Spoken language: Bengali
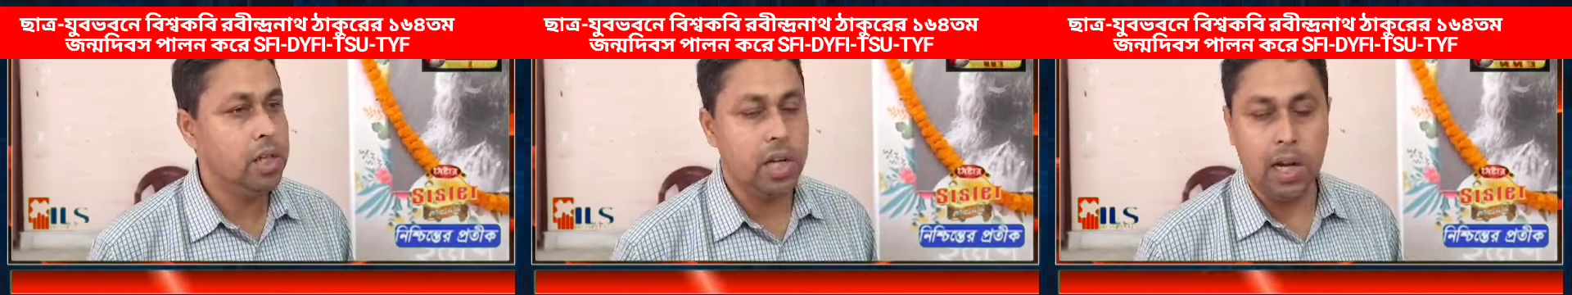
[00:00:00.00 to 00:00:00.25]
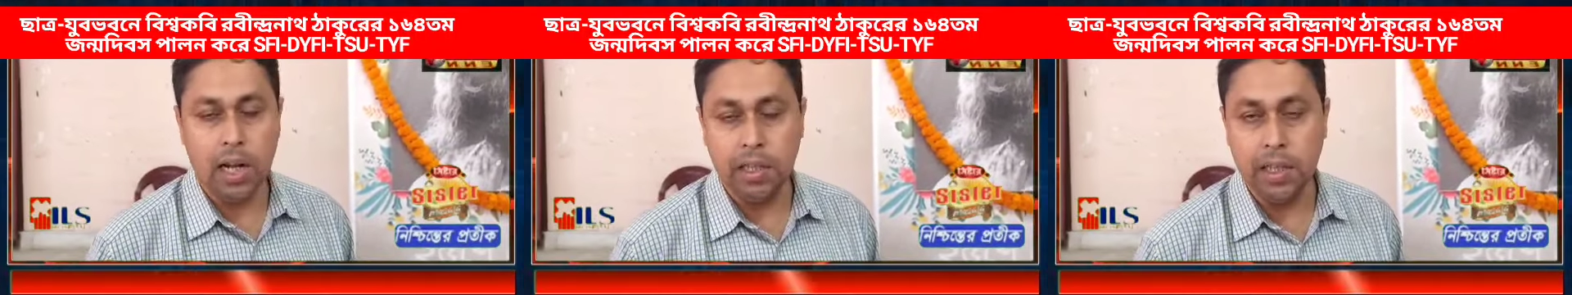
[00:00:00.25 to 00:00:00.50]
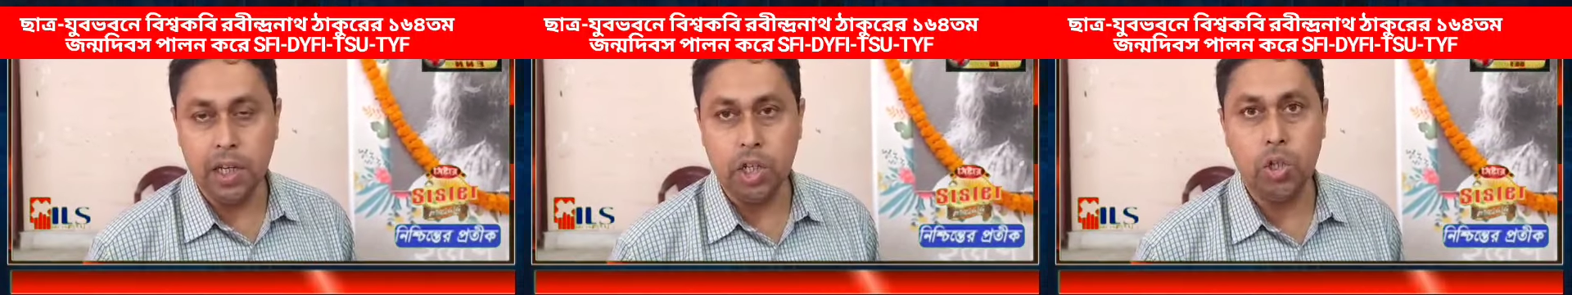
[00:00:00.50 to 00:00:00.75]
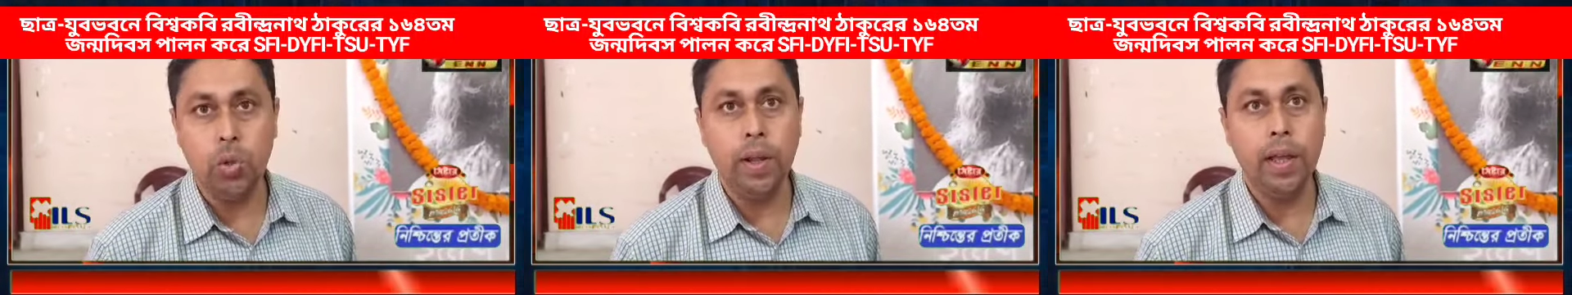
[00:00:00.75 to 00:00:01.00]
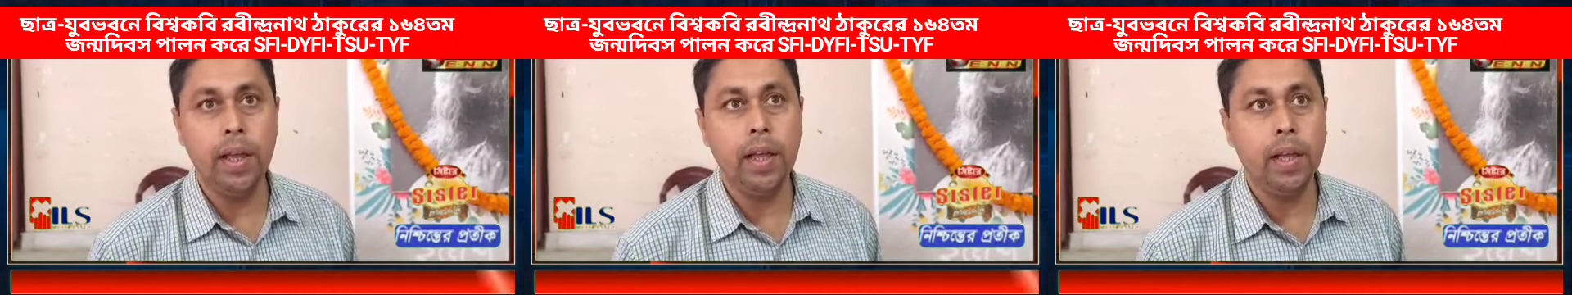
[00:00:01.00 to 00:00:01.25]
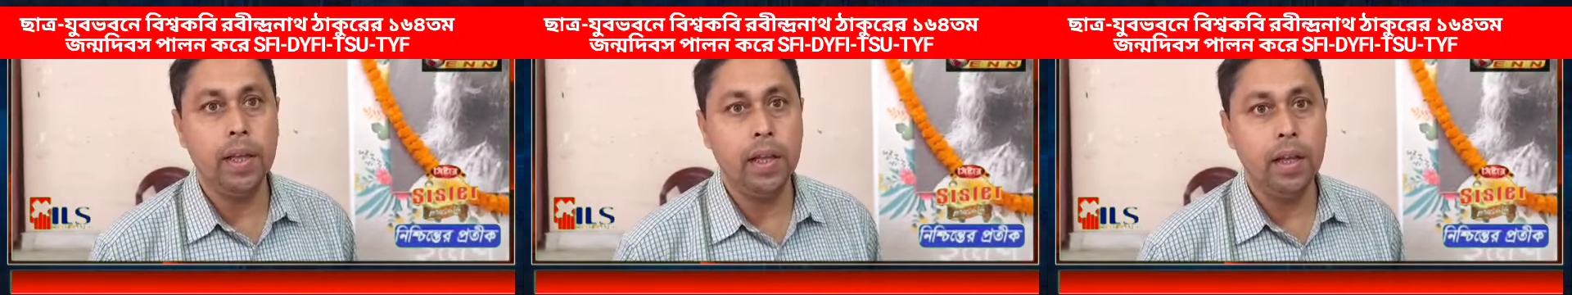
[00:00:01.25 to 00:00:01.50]
সারা দেশ জুড়ে
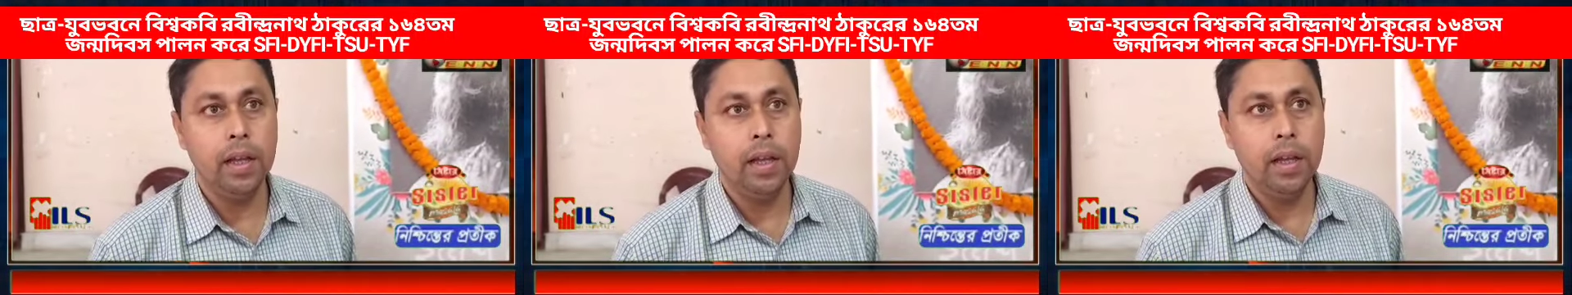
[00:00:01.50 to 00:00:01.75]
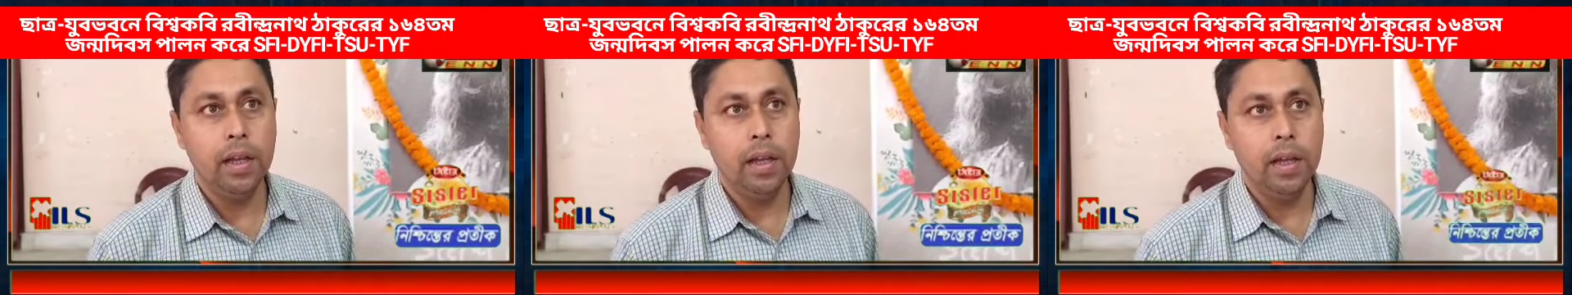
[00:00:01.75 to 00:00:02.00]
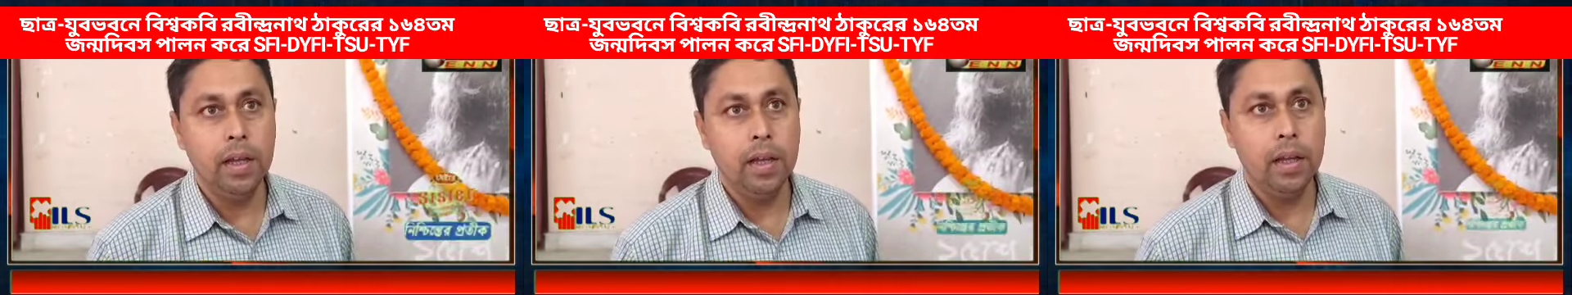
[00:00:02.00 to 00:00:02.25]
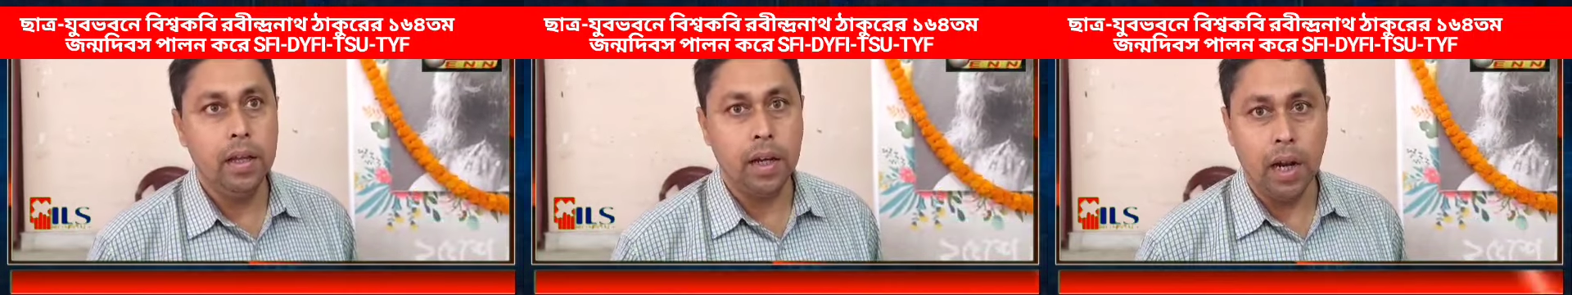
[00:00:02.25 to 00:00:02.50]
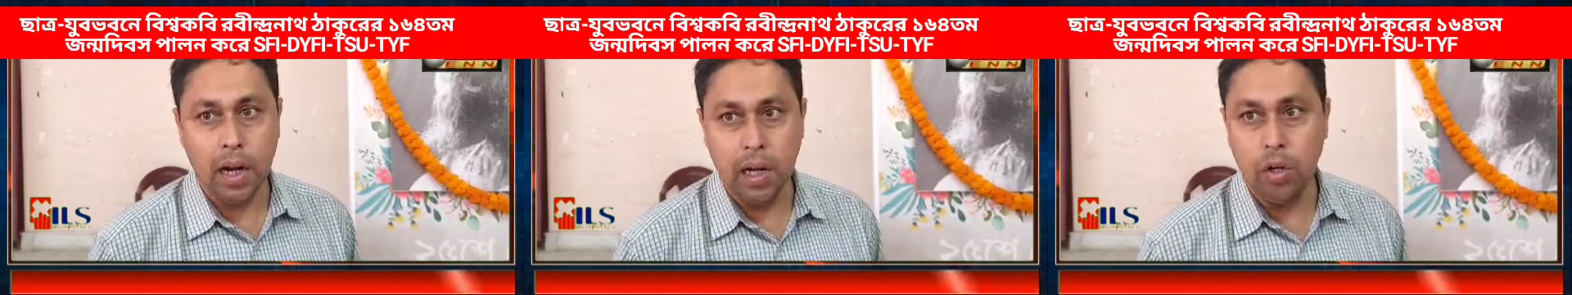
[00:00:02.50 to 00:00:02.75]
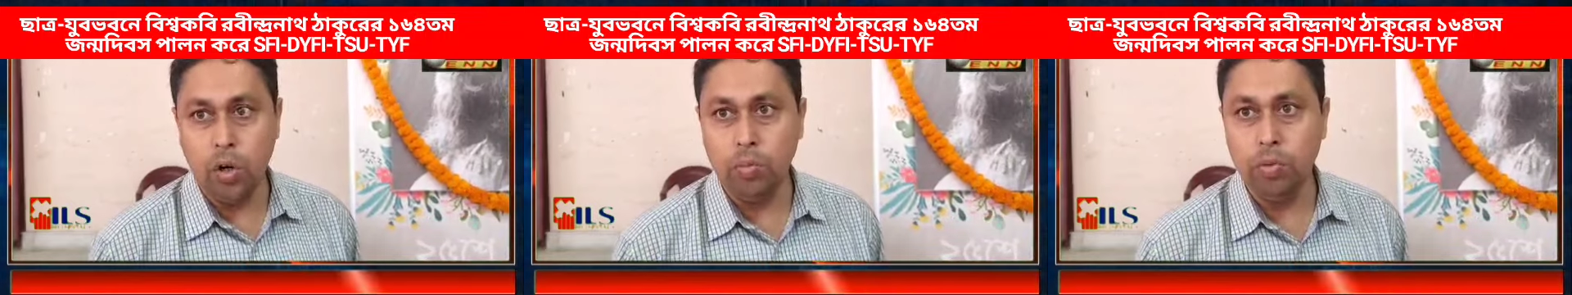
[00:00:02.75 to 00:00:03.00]

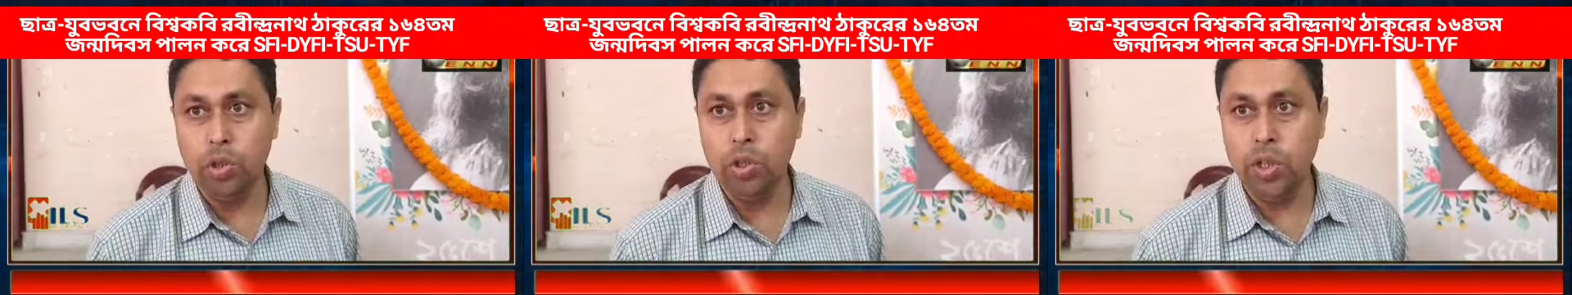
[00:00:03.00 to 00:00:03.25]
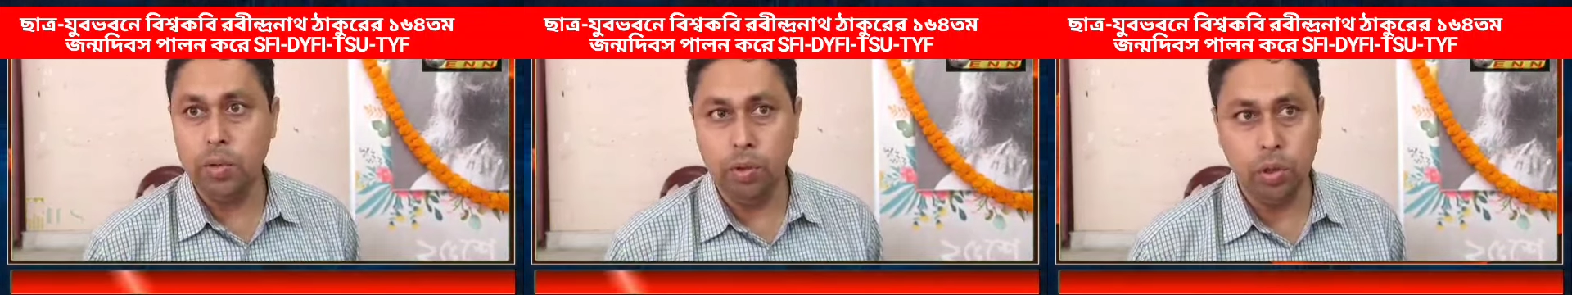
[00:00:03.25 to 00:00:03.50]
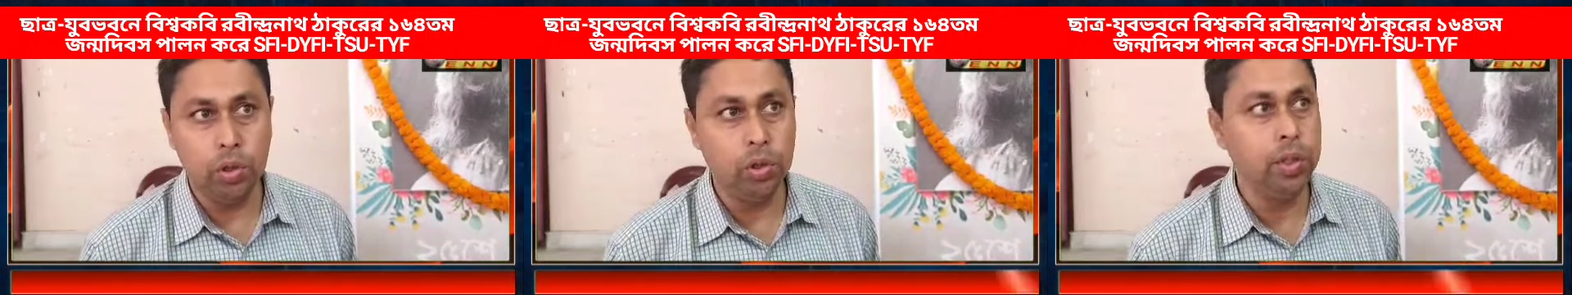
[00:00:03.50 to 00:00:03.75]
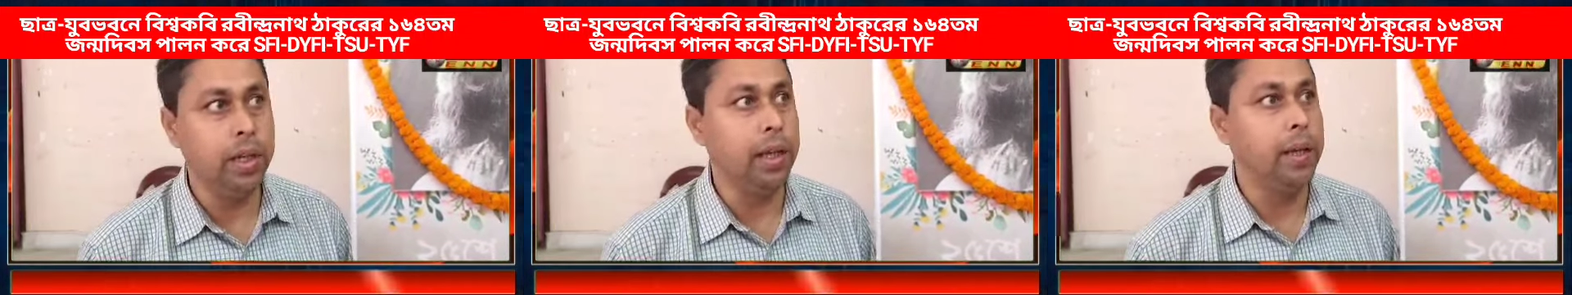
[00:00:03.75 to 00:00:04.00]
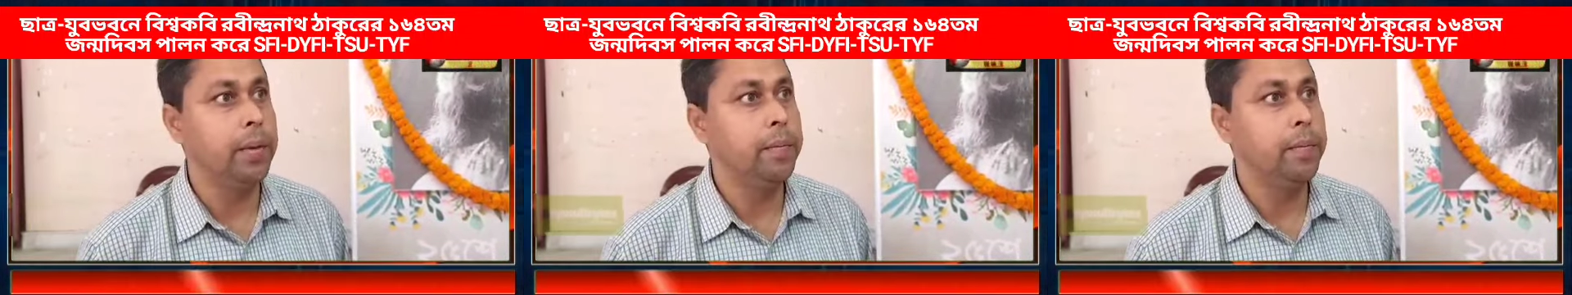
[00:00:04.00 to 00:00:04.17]
নানান কর্মসূচির মধ্য দিয়ে